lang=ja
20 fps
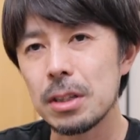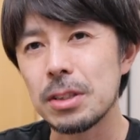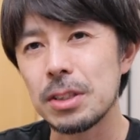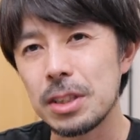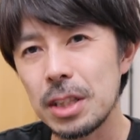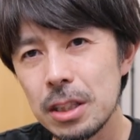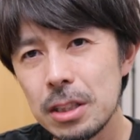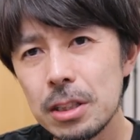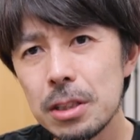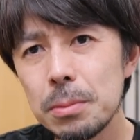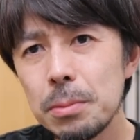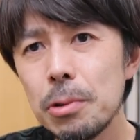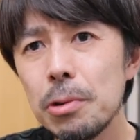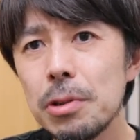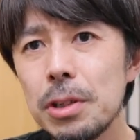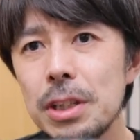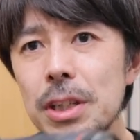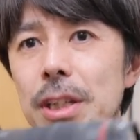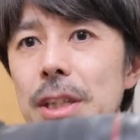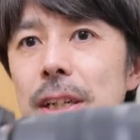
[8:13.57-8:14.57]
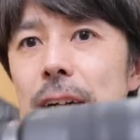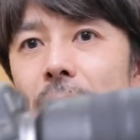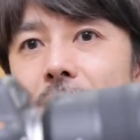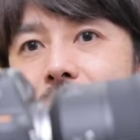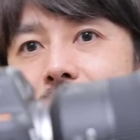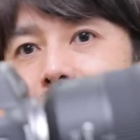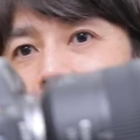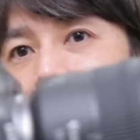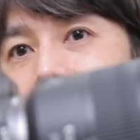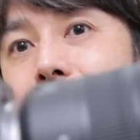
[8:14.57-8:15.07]
絶妙にいい
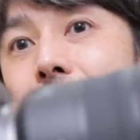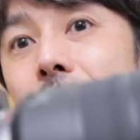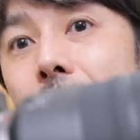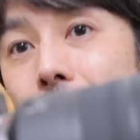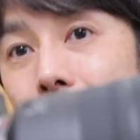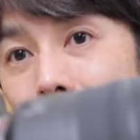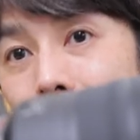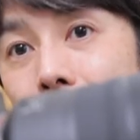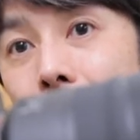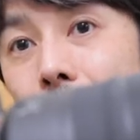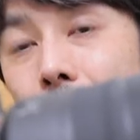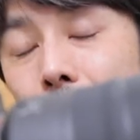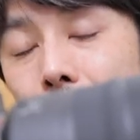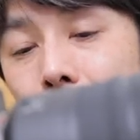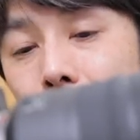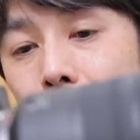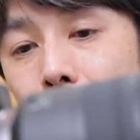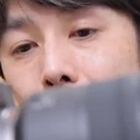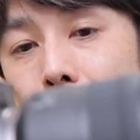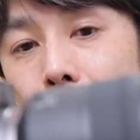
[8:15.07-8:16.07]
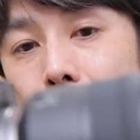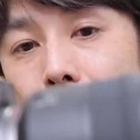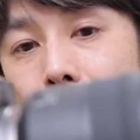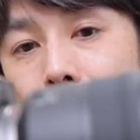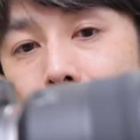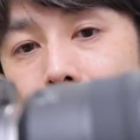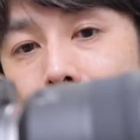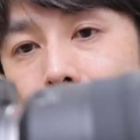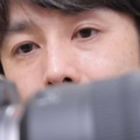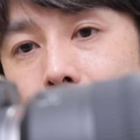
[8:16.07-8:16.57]
軽さですよね本当
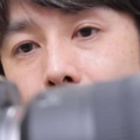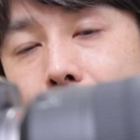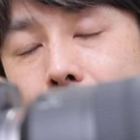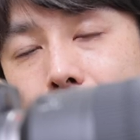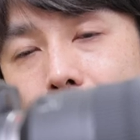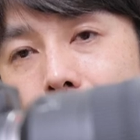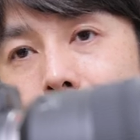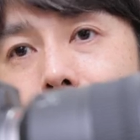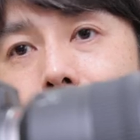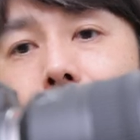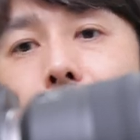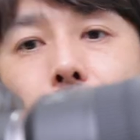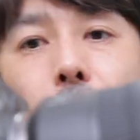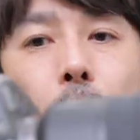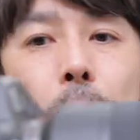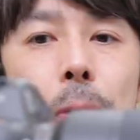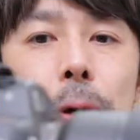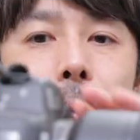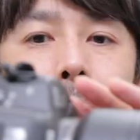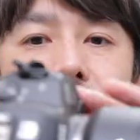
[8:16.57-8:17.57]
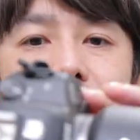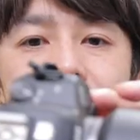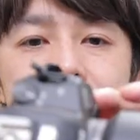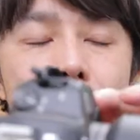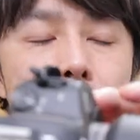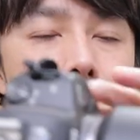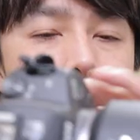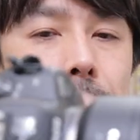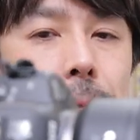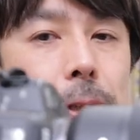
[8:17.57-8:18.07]
に。ってつくづく思いまし
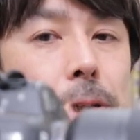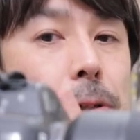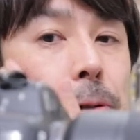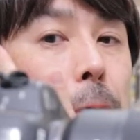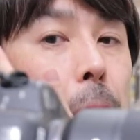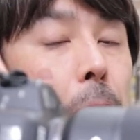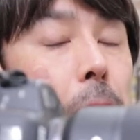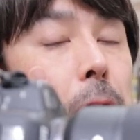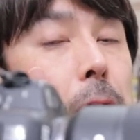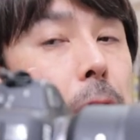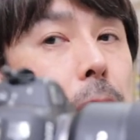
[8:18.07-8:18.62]
た昨日